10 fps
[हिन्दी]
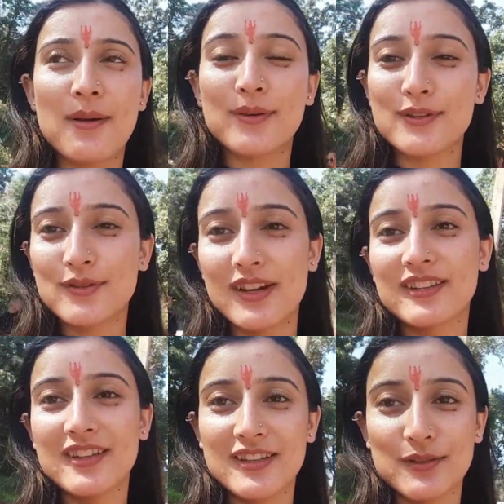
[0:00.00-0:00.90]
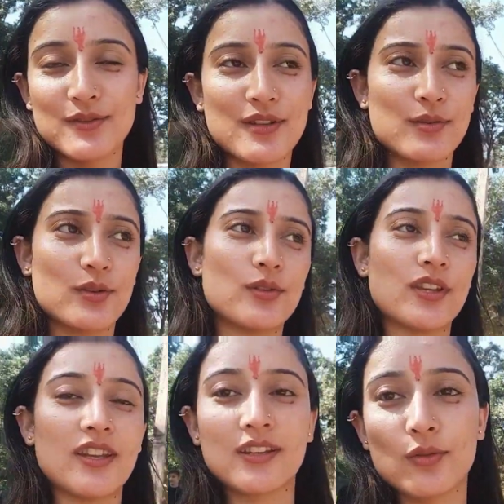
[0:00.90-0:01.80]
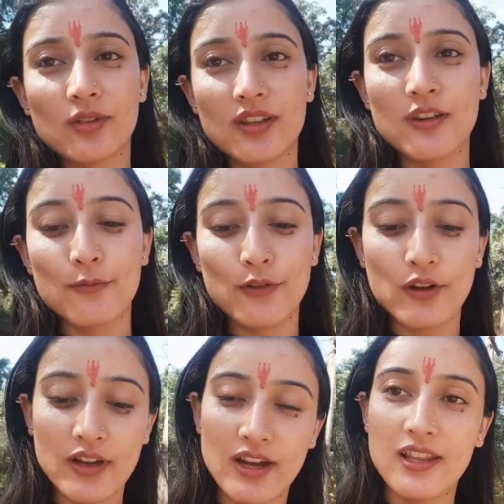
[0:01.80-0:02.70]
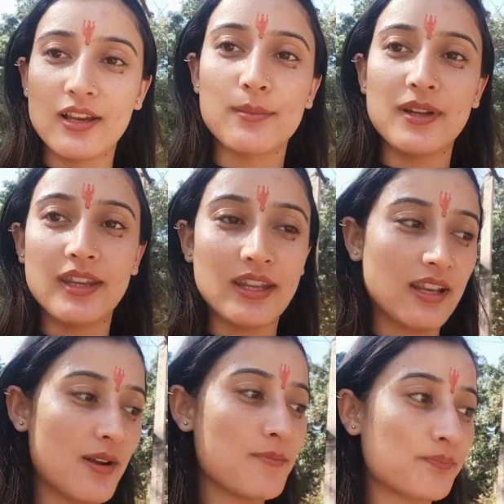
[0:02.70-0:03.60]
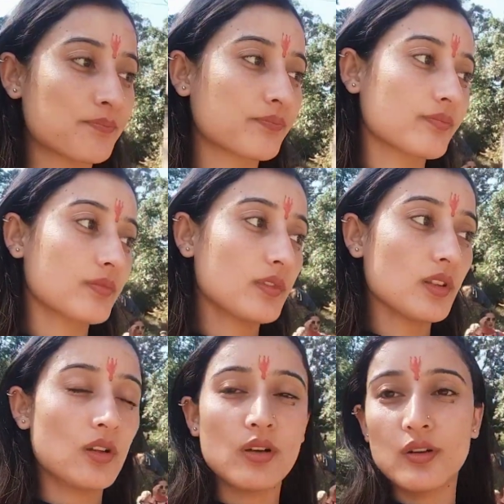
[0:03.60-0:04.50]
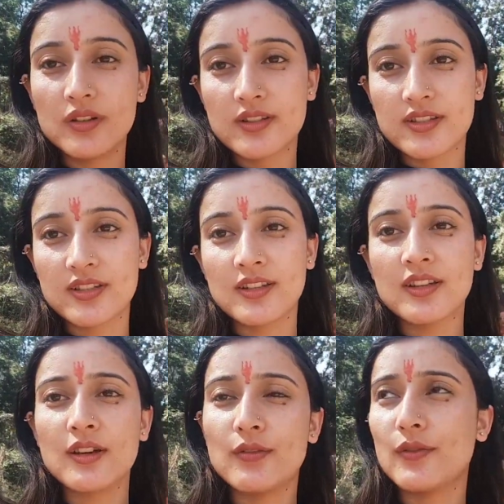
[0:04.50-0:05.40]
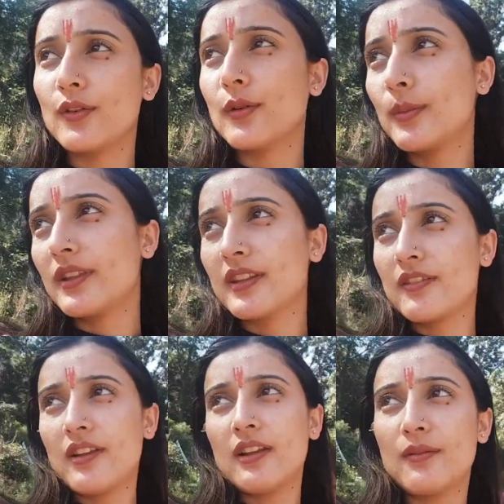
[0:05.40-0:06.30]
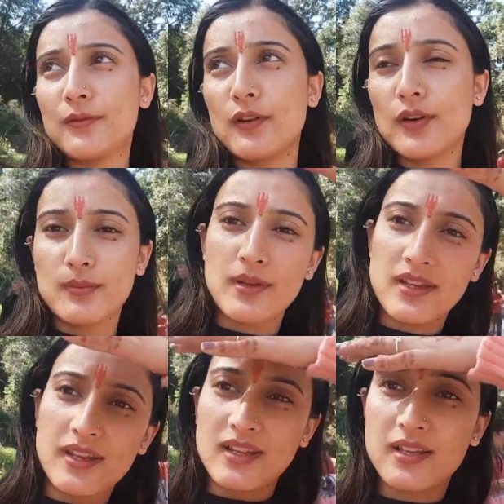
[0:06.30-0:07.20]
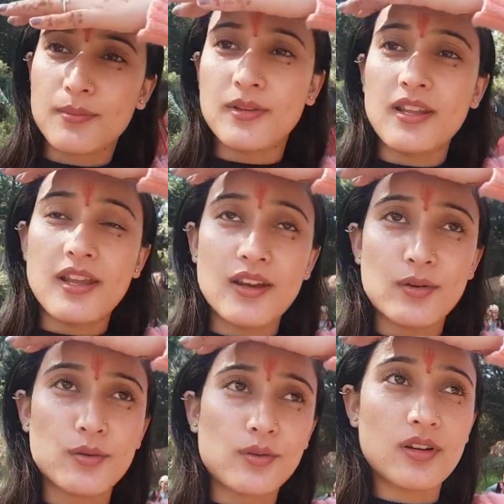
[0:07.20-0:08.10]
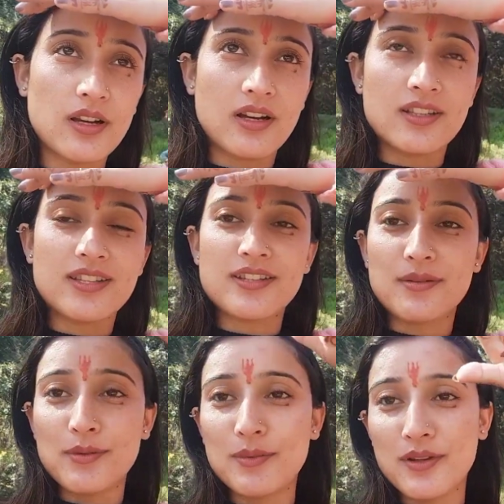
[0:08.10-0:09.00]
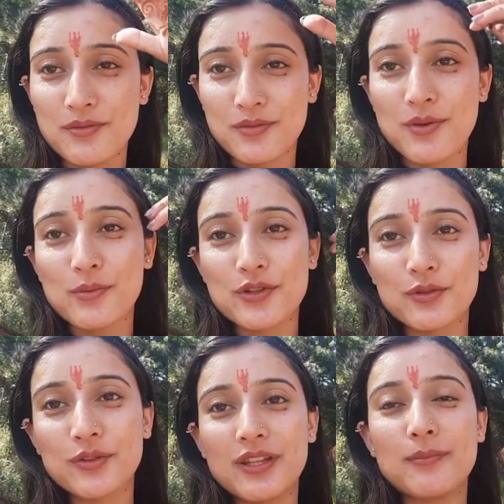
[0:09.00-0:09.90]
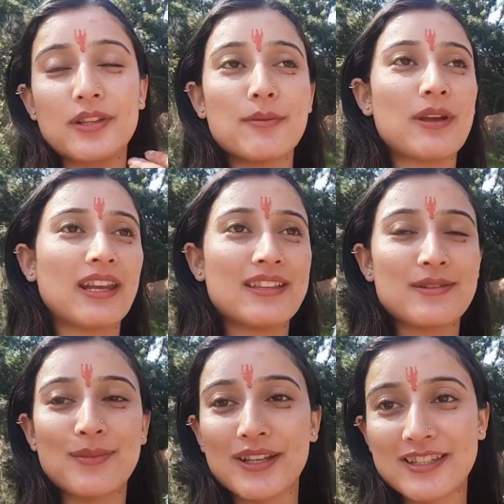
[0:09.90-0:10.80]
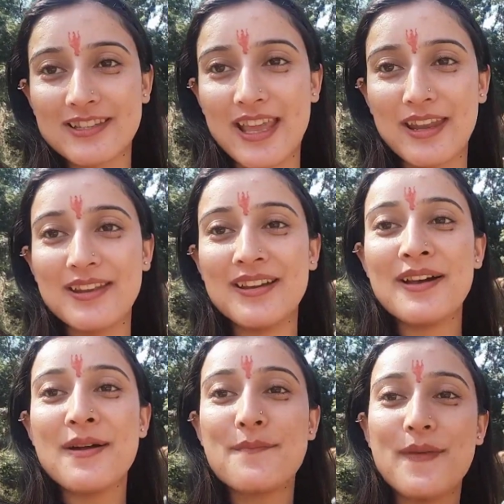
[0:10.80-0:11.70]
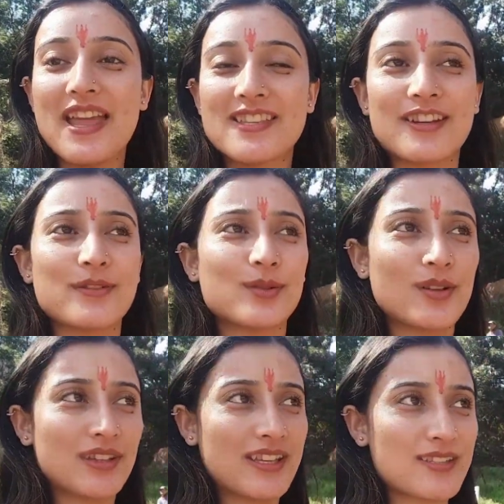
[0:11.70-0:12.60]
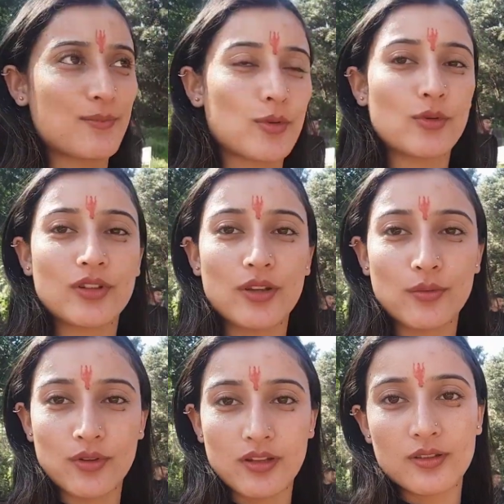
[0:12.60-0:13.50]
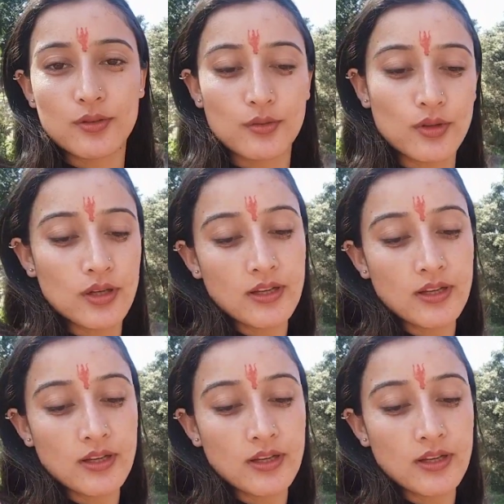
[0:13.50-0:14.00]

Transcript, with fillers: आपका स्वागत करना तो ज़रूरी होता है ना क्योंकि ये ब्लॉग अलग बनेगा और वो मंदिर वाला ब्लॉग मैंने अलग बनाया होगा जैसा भी बनाऊंगी मुझे खुद ही नहीं पता मैं कैसे मिक्स एंड मैच करूँगी और कैसे अपलोड करूँगी तो